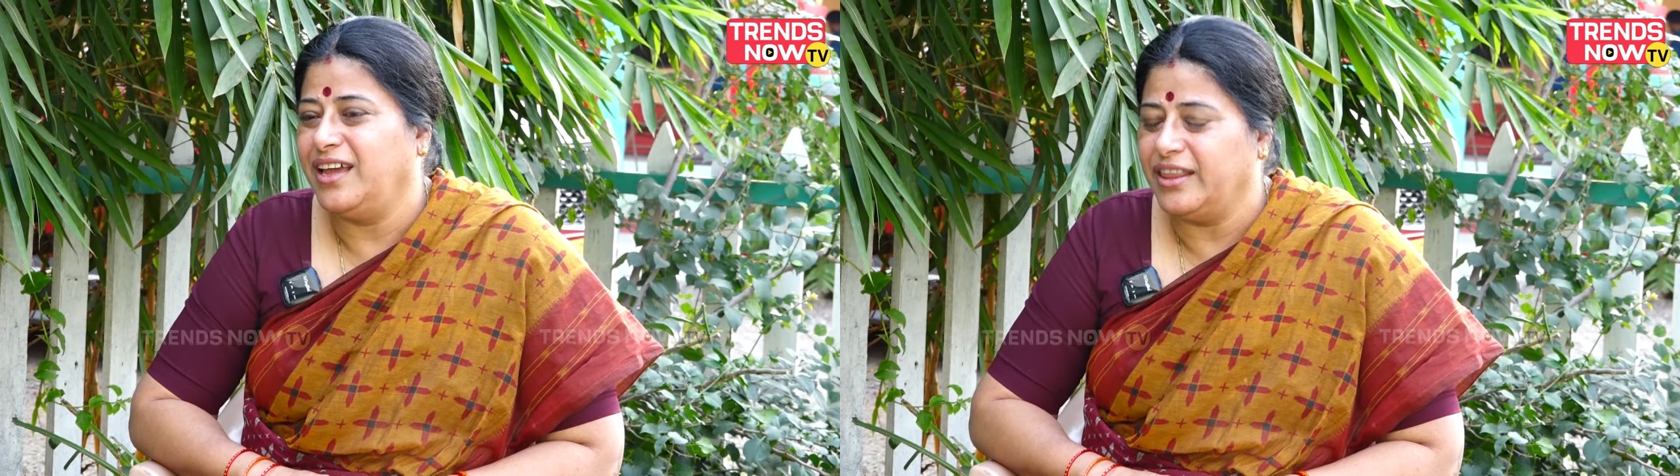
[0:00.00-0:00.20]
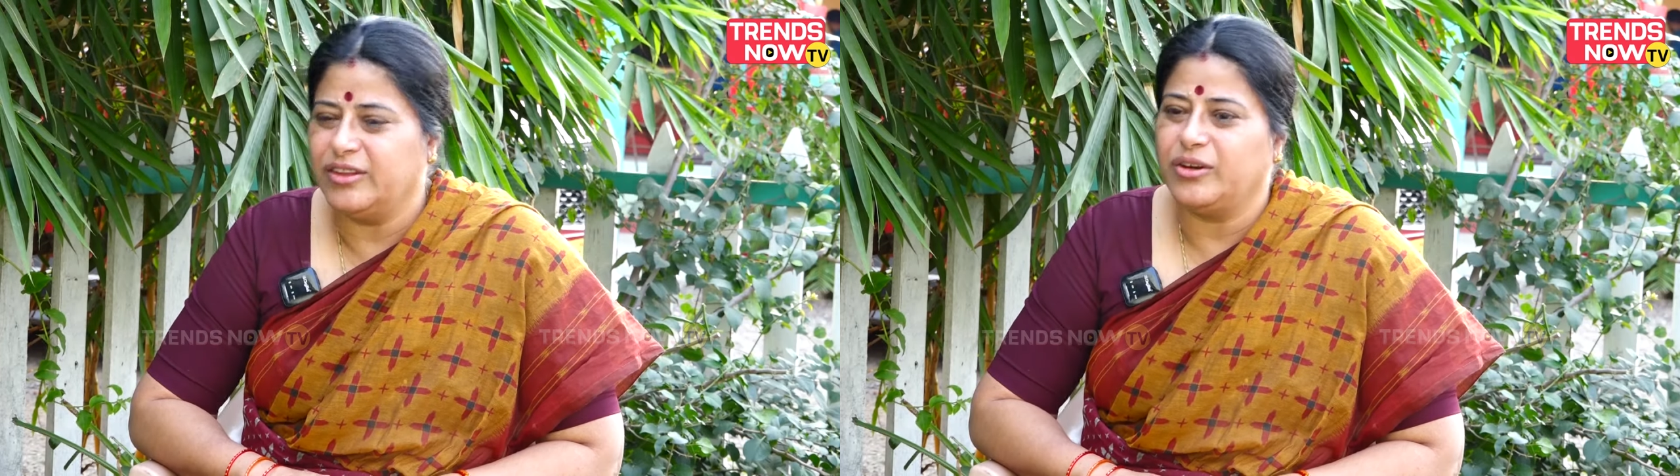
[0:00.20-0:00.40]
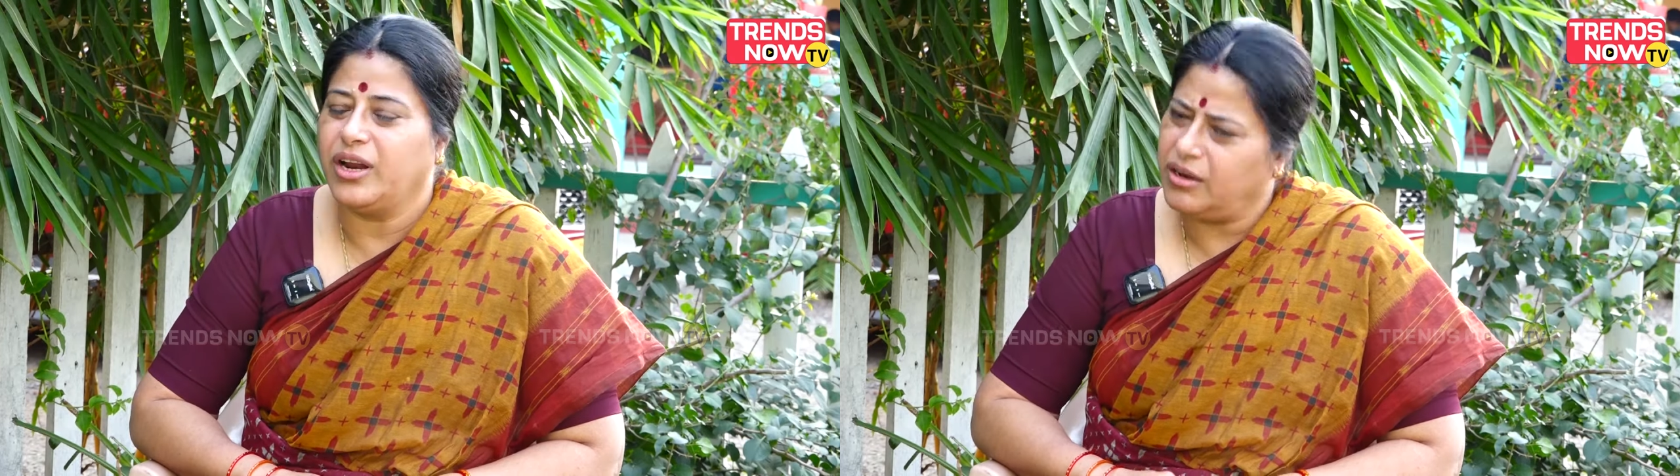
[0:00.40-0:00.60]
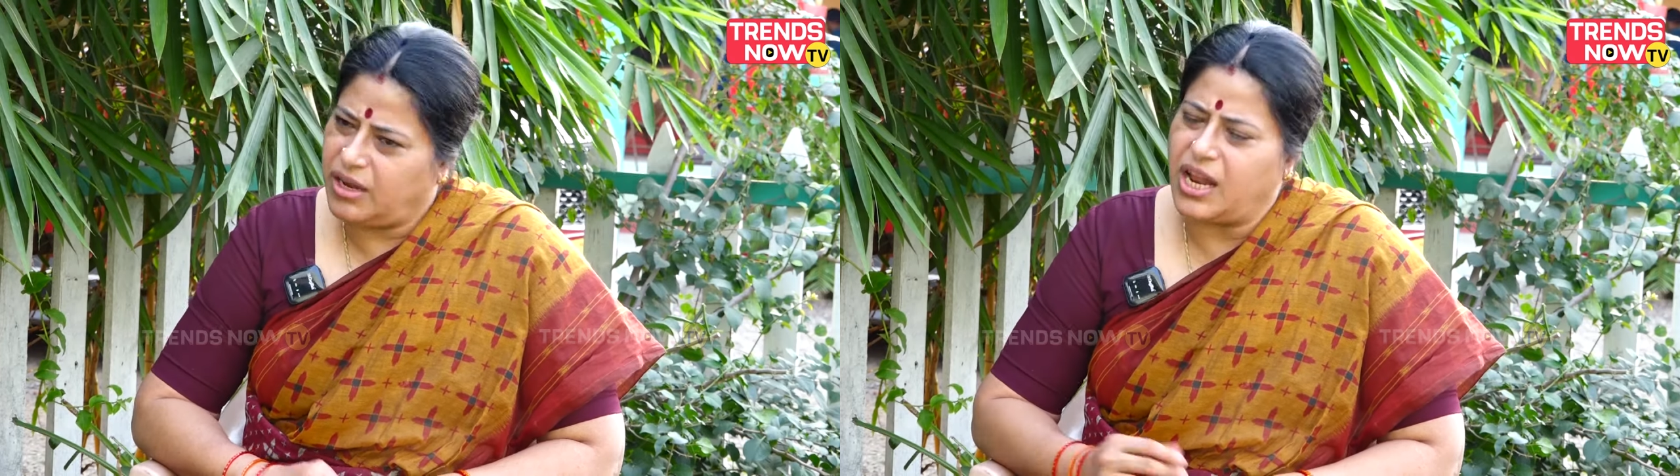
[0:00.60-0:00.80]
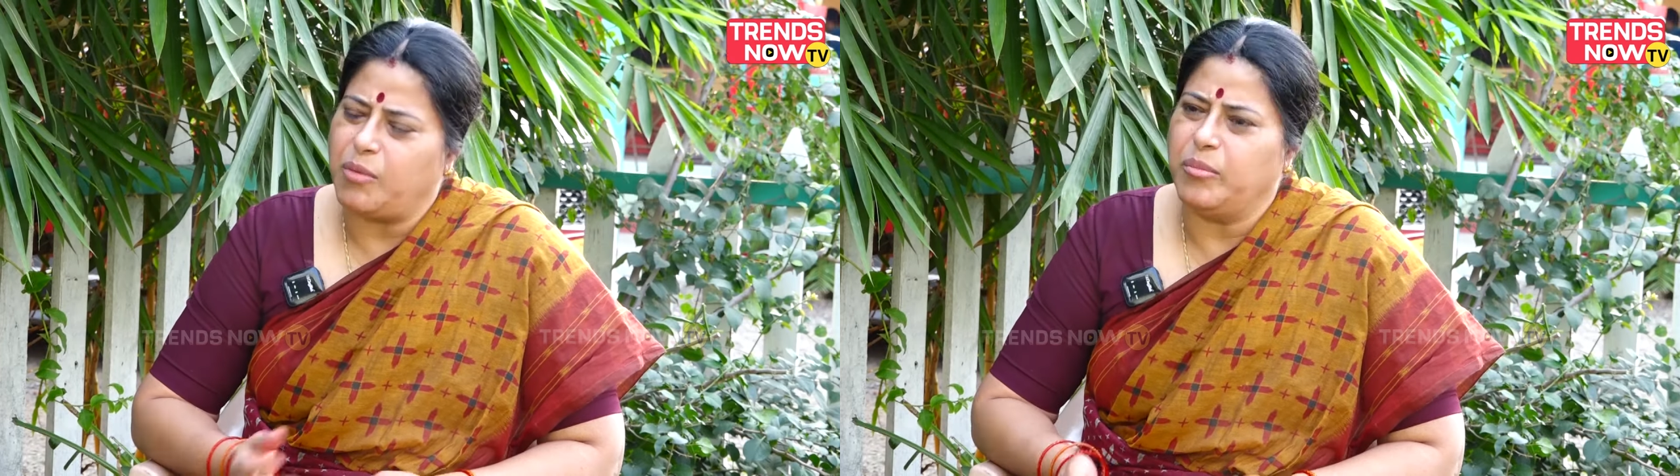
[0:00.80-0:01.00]
ఎందుకురా
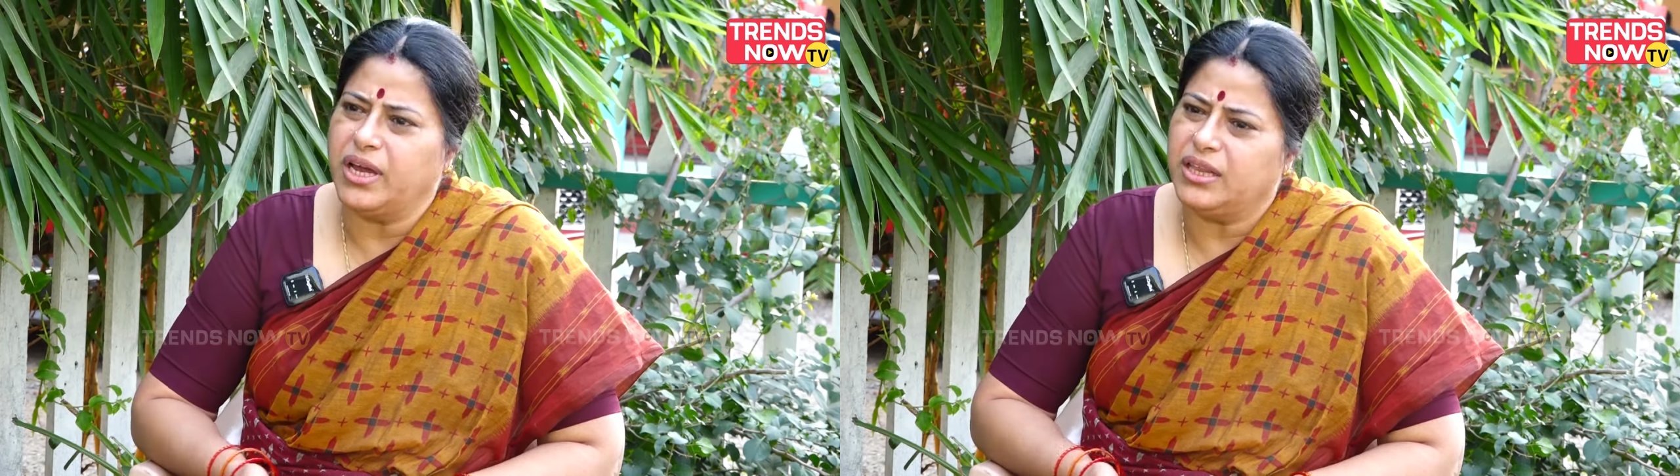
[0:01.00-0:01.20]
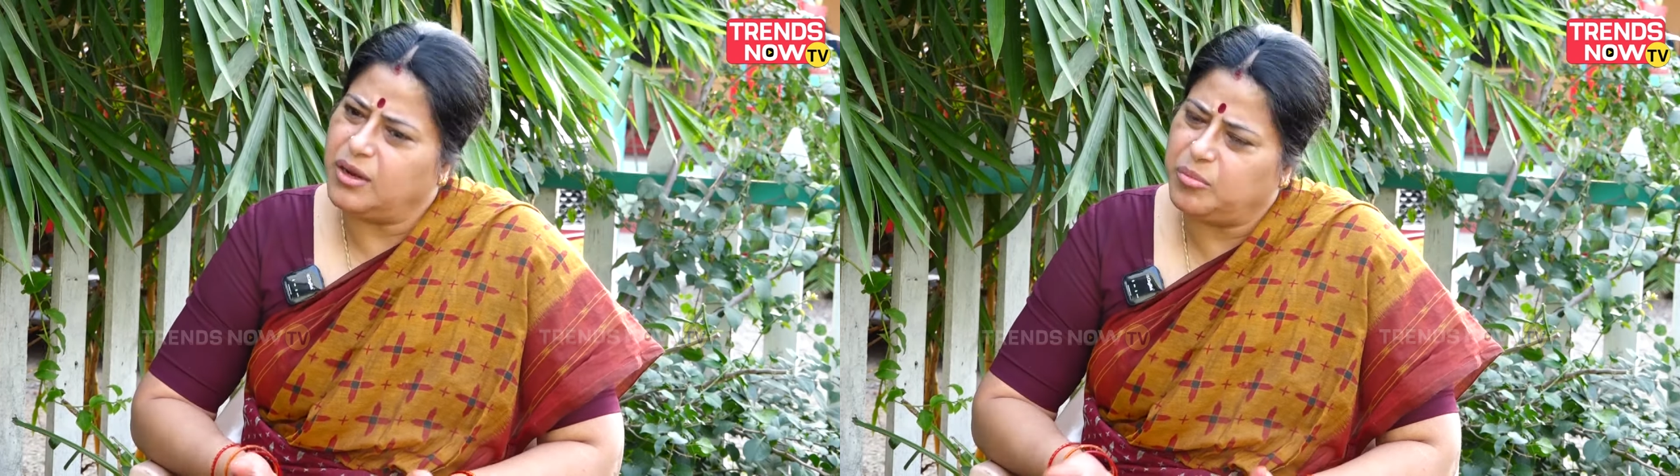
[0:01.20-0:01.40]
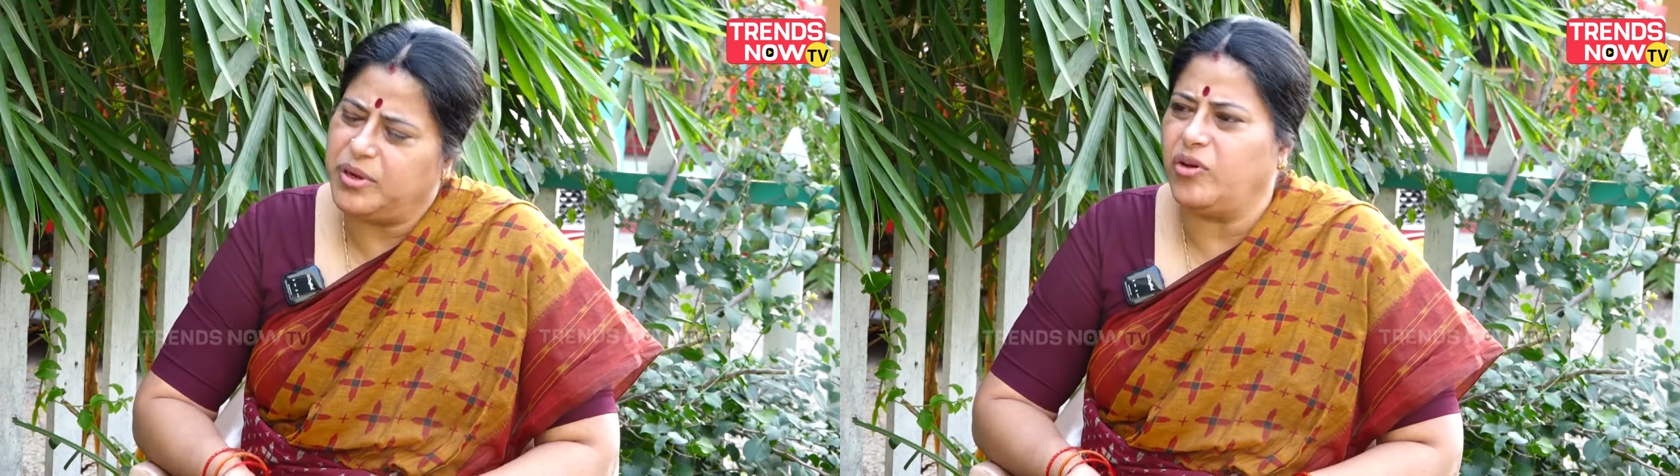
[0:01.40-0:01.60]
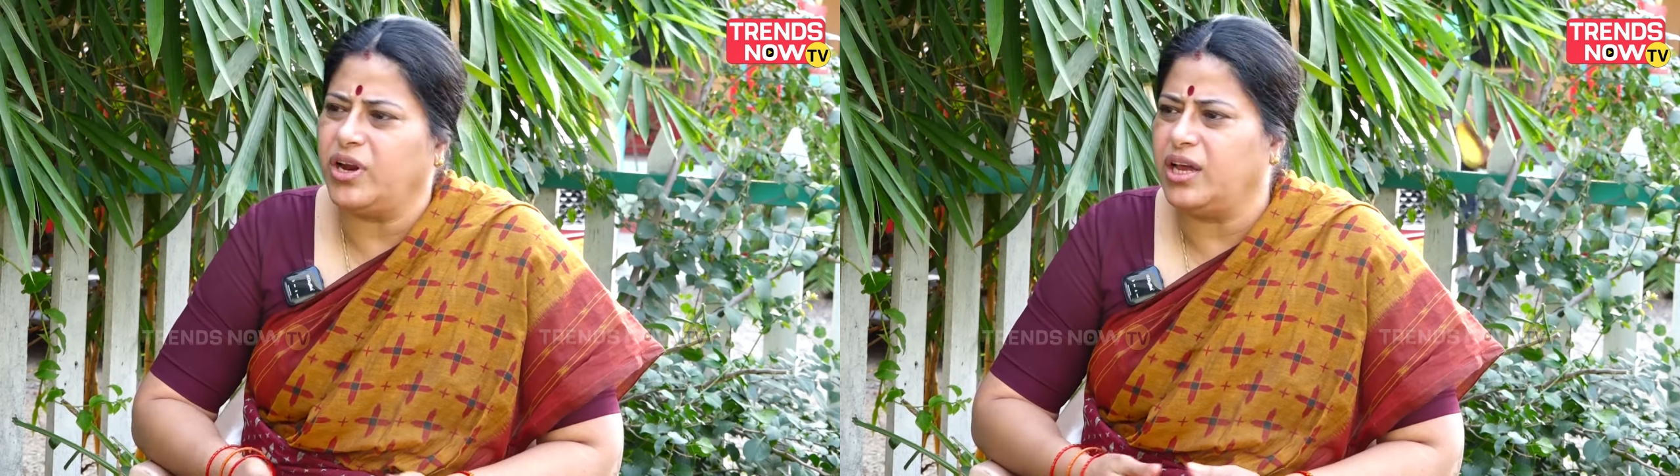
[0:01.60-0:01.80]
నేను అమ్మ కదరా పిలవరా